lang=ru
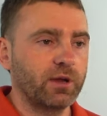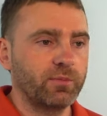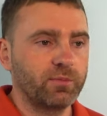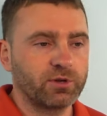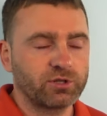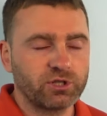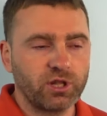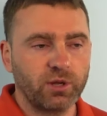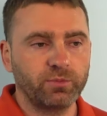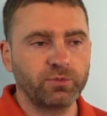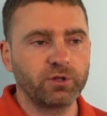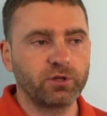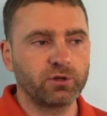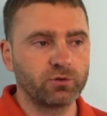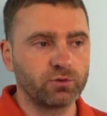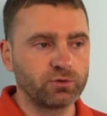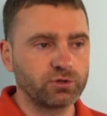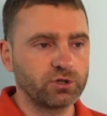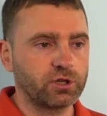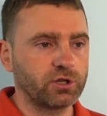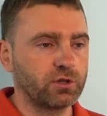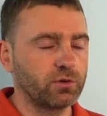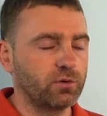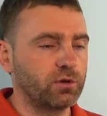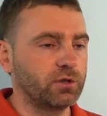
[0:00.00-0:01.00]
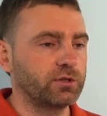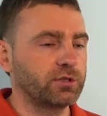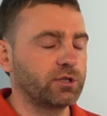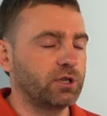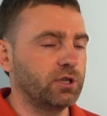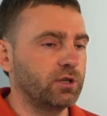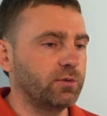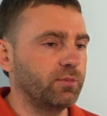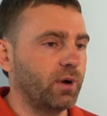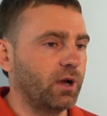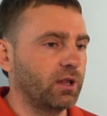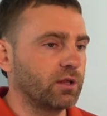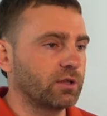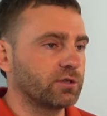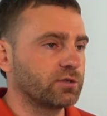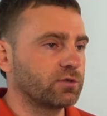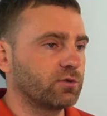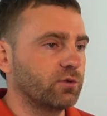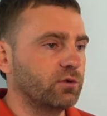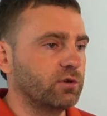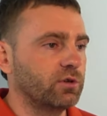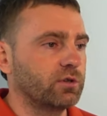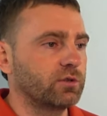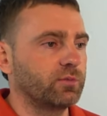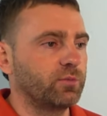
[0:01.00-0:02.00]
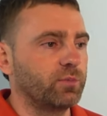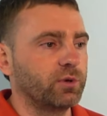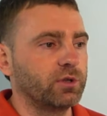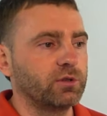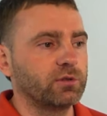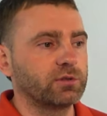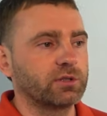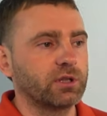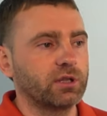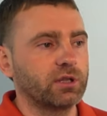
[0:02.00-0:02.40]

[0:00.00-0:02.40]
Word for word: Масштабные игрушки довольно-таки немало стоят. Был